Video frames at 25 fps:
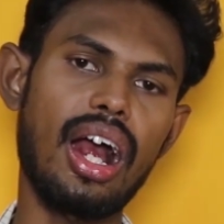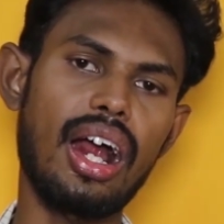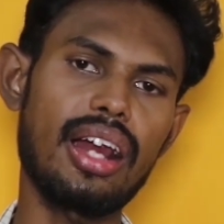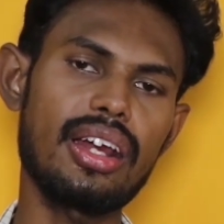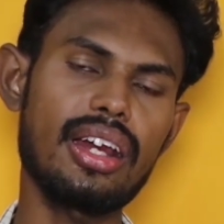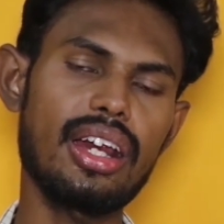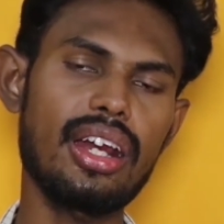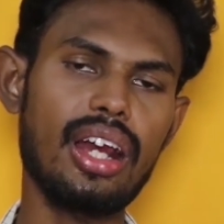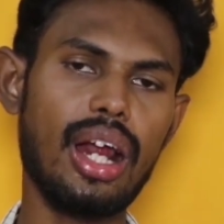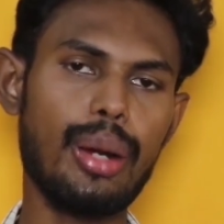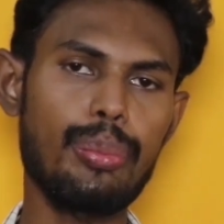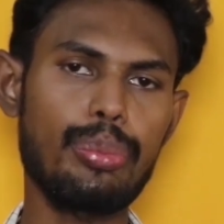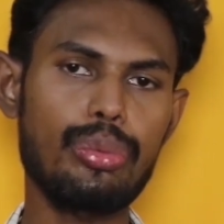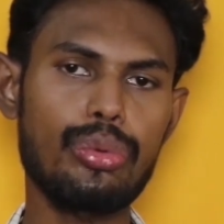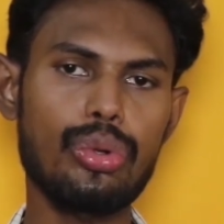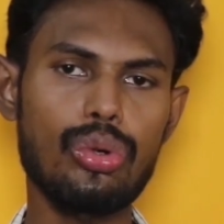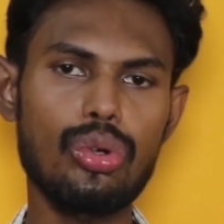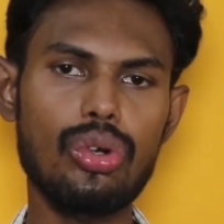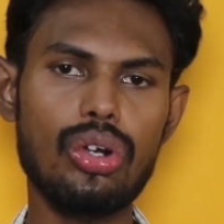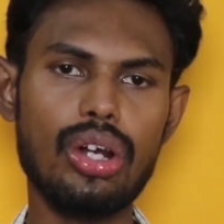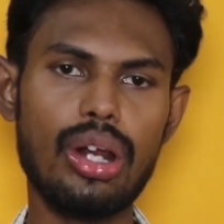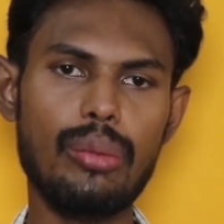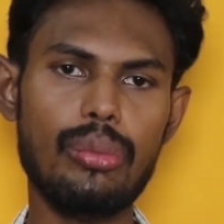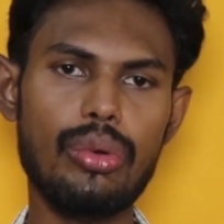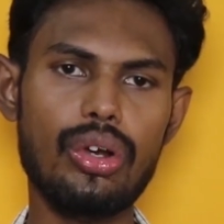அண்ட் தென் அப் டு
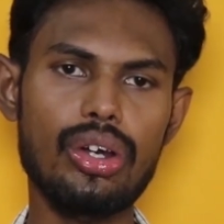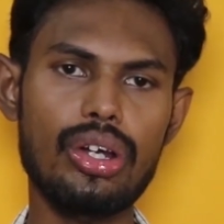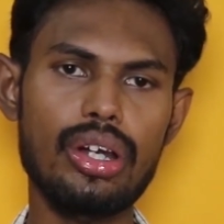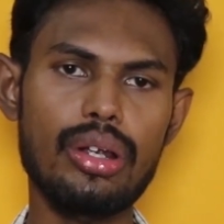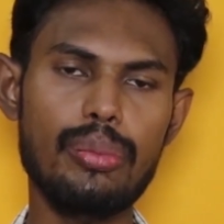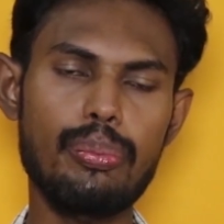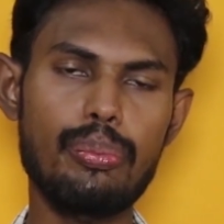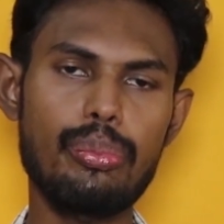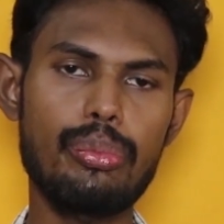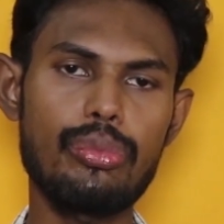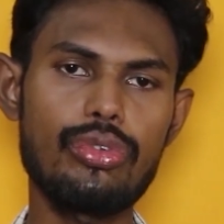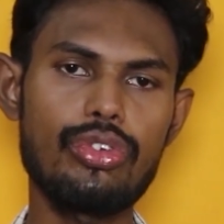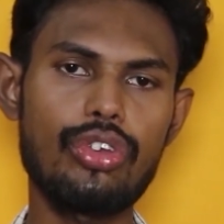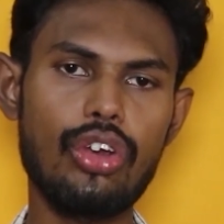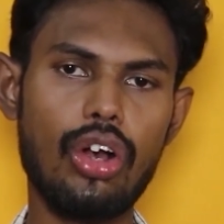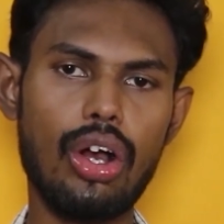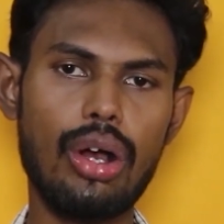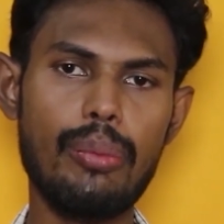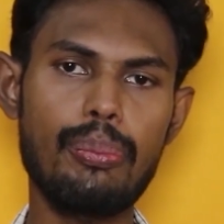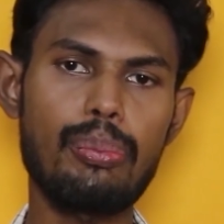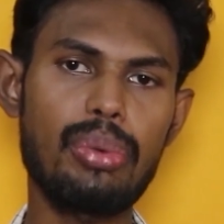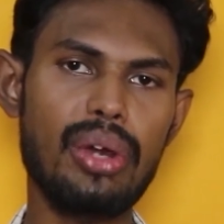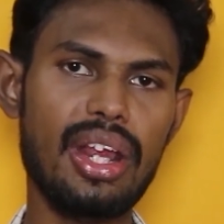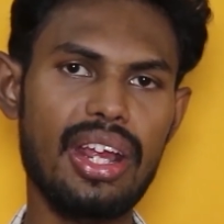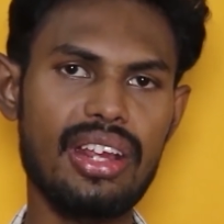நம்ம வந்து
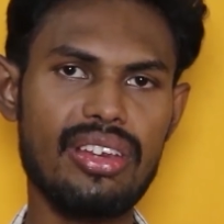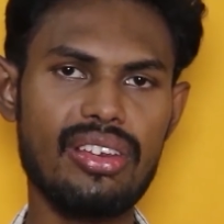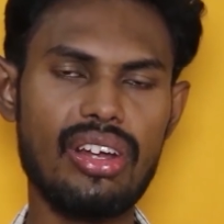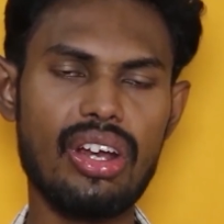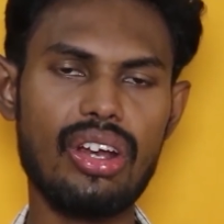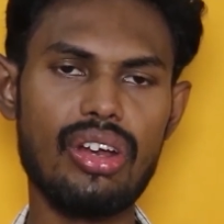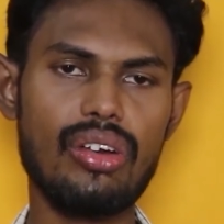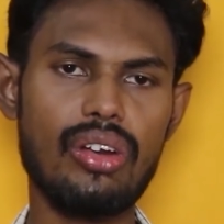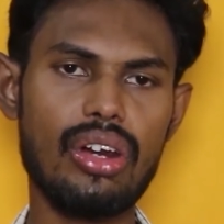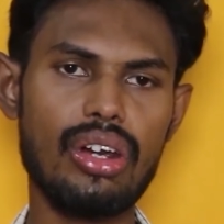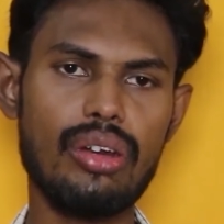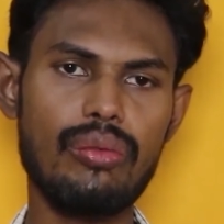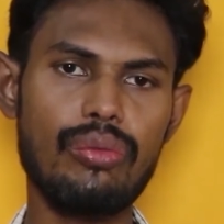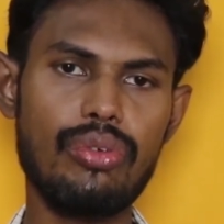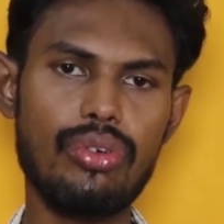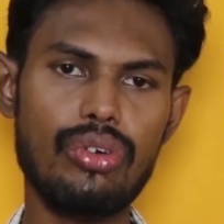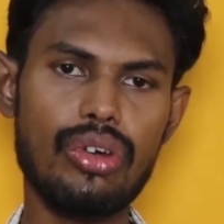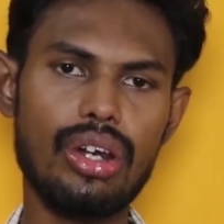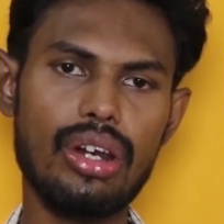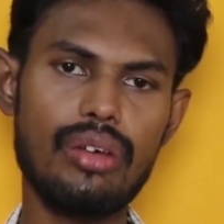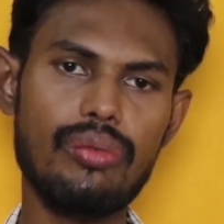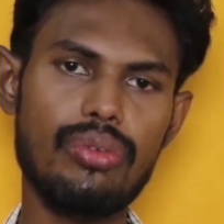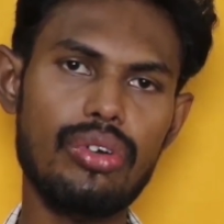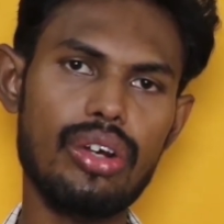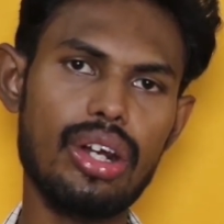ஜாப் பிளேஸ் ஆகிற வரைக்கும்
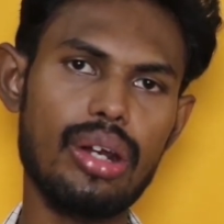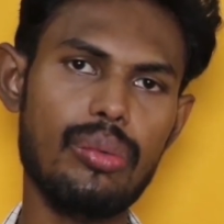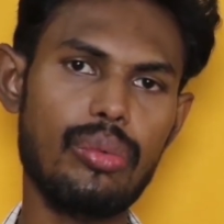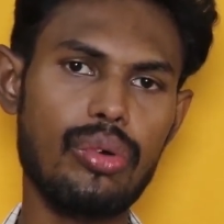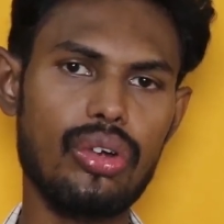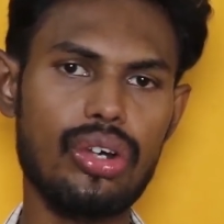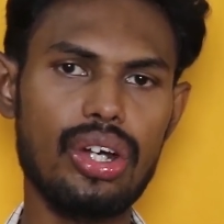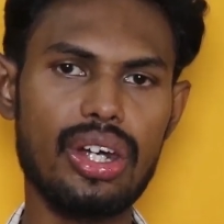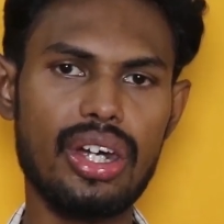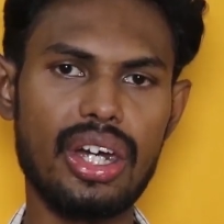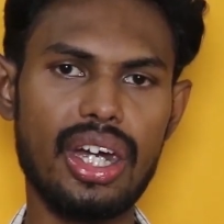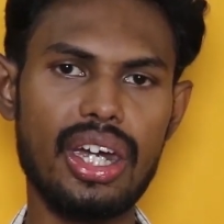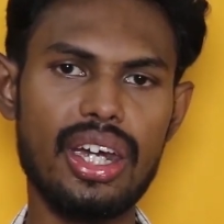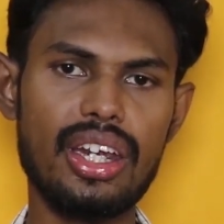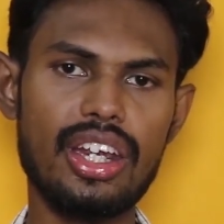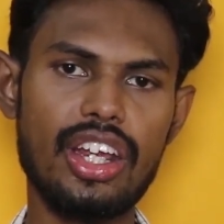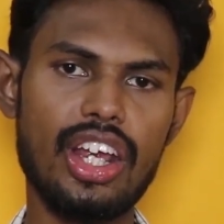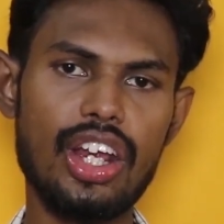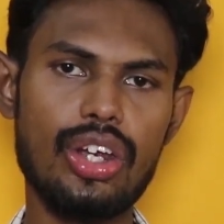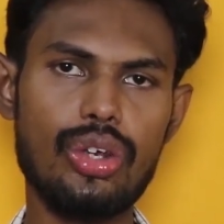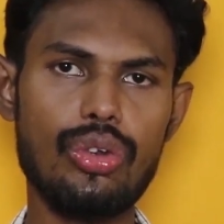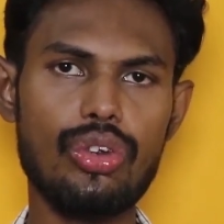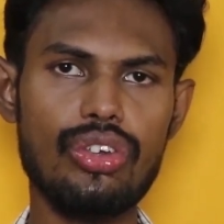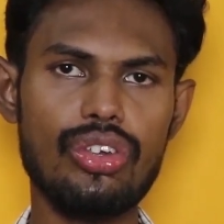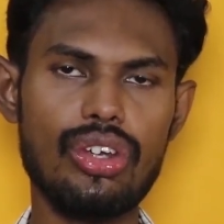ஃபுல் அண்ட் ஃபுல் நமக்கு வந்து ட்ரைனிங்
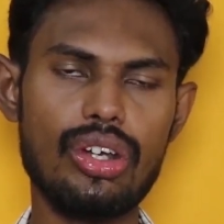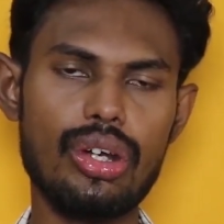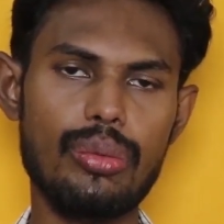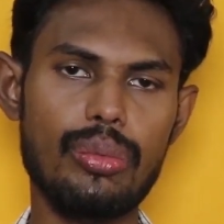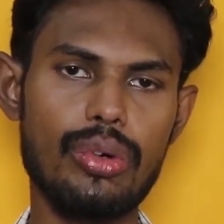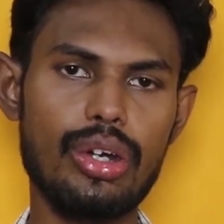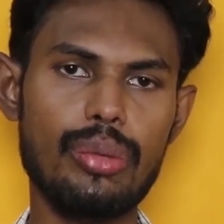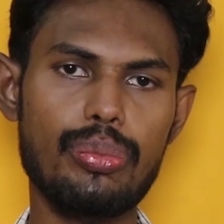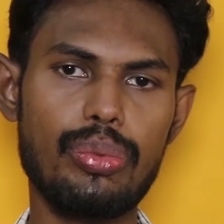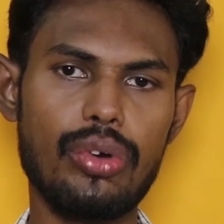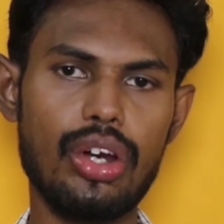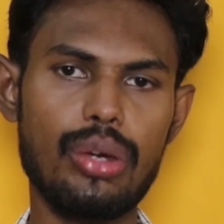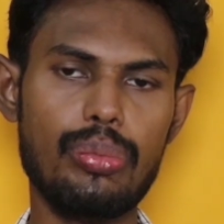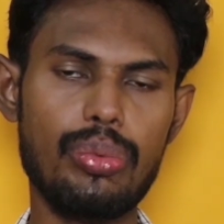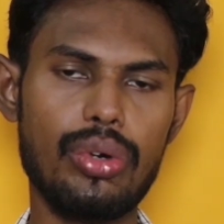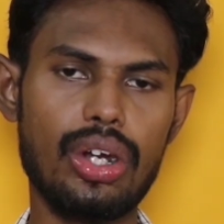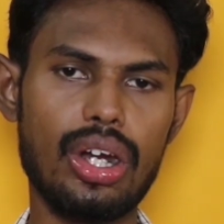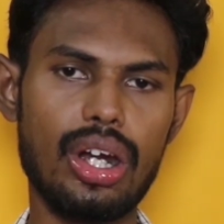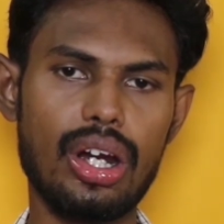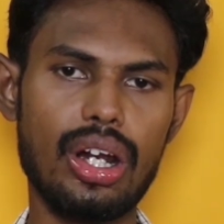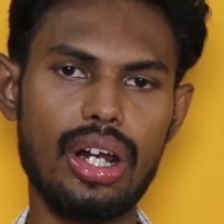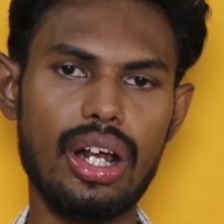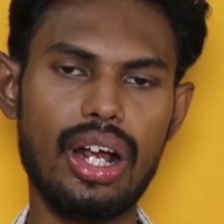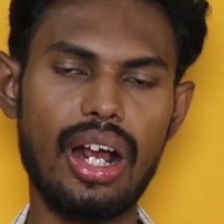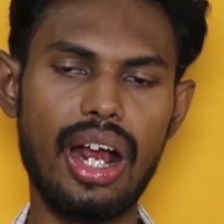ஏ டு இஜெட் நம்ம வந்து ப்ரொவைட்
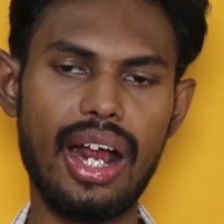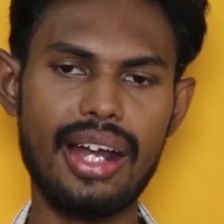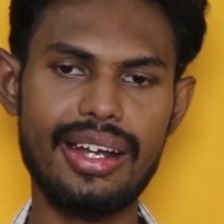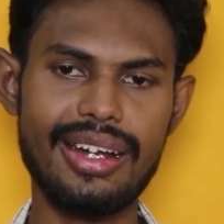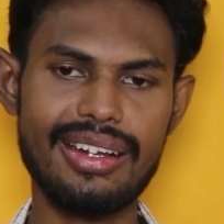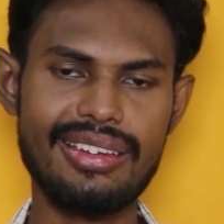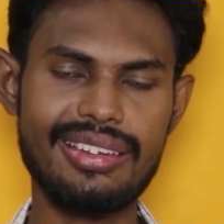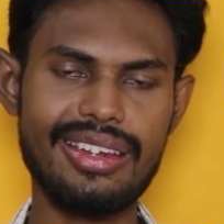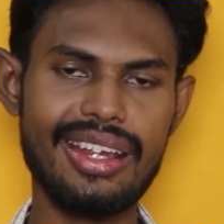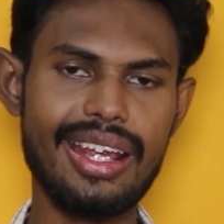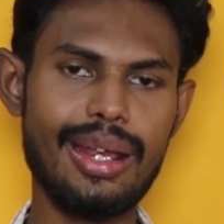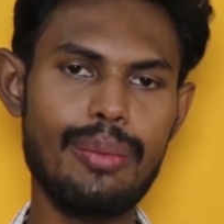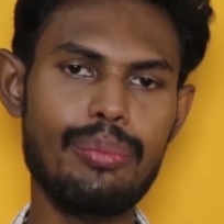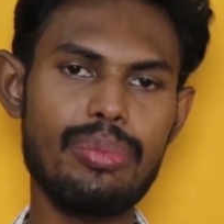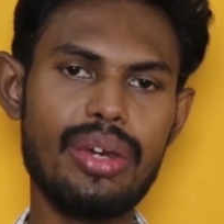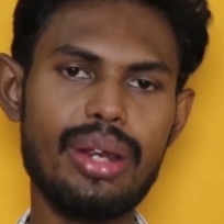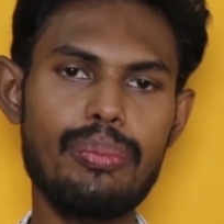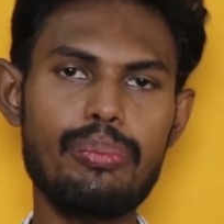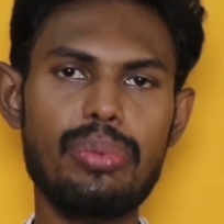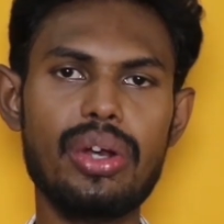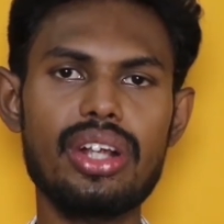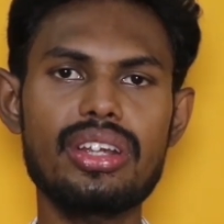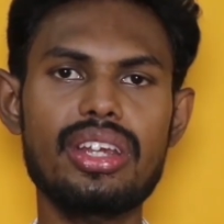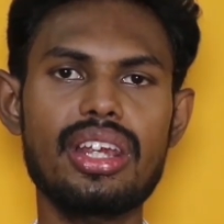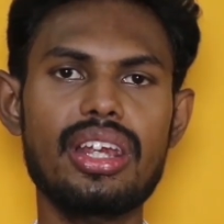பண்ணுறாங்க அட் த சேம்
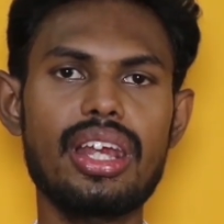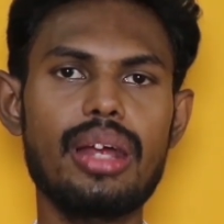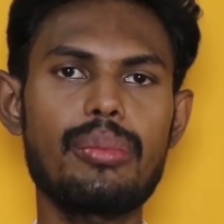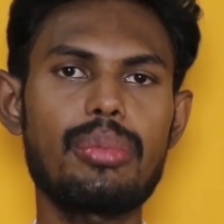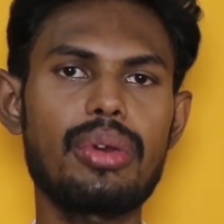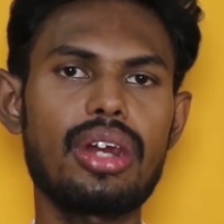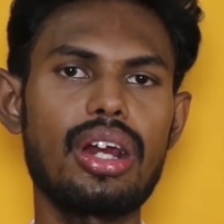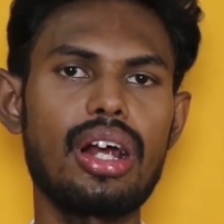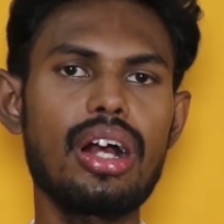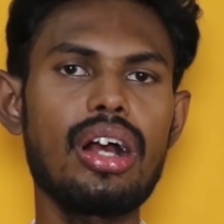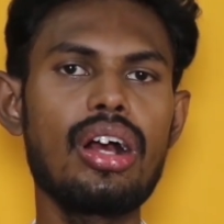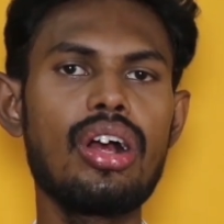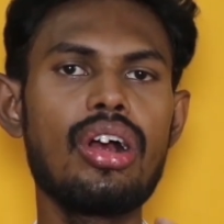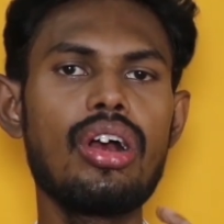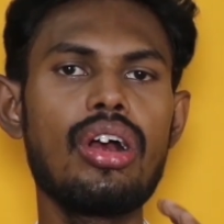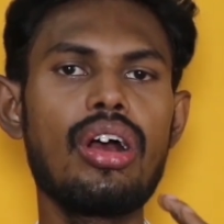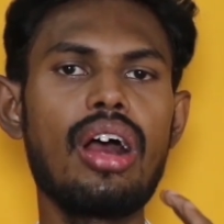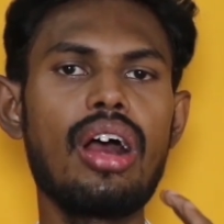டைம் பார்த்தீங்க அப்படின்னா